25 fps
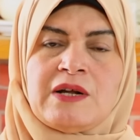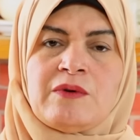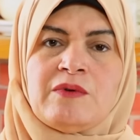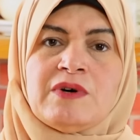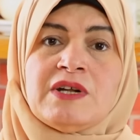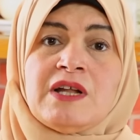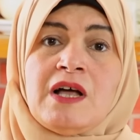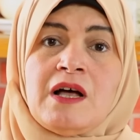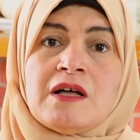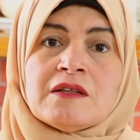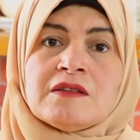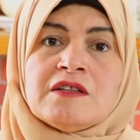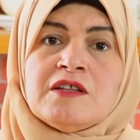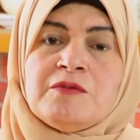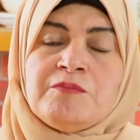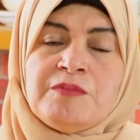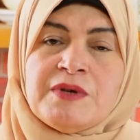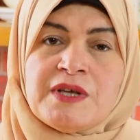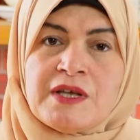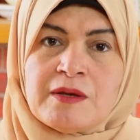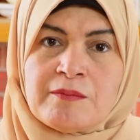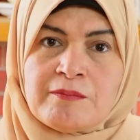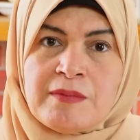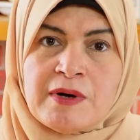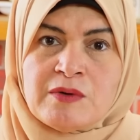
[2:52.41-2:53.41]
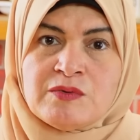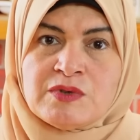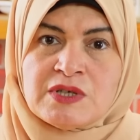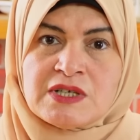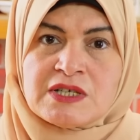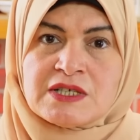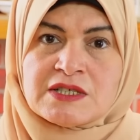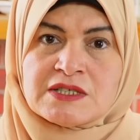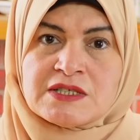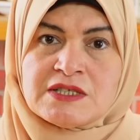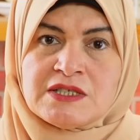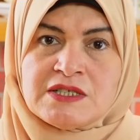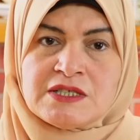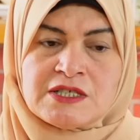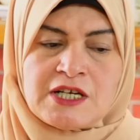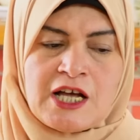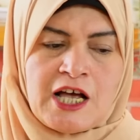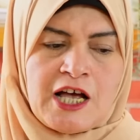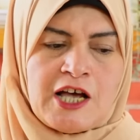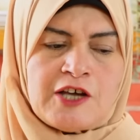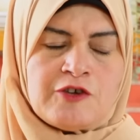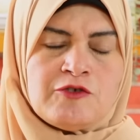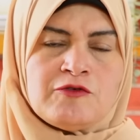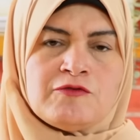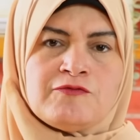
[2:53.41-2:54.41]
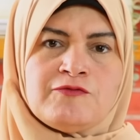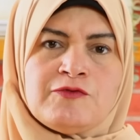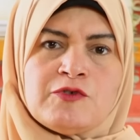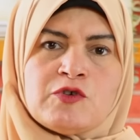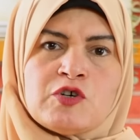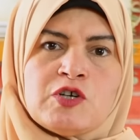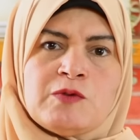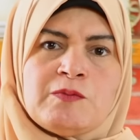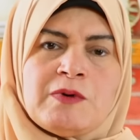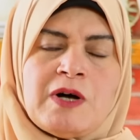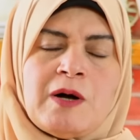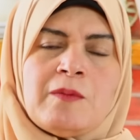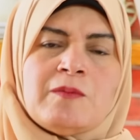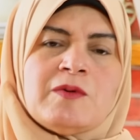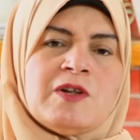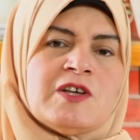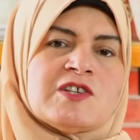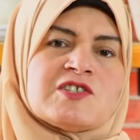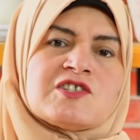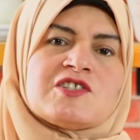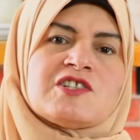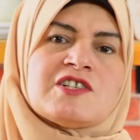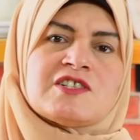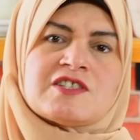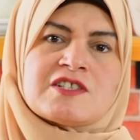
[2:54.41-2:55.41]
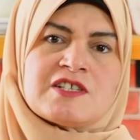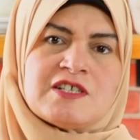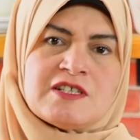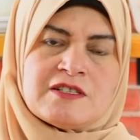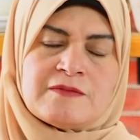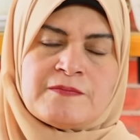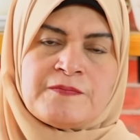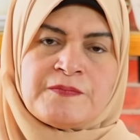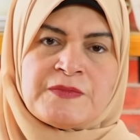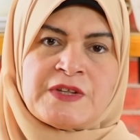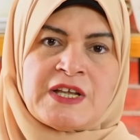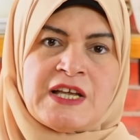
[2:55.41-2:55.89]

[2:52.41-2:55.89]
لو انا حطيت بيكنج باودر كتير هينفخ يبقى ملظلظ كده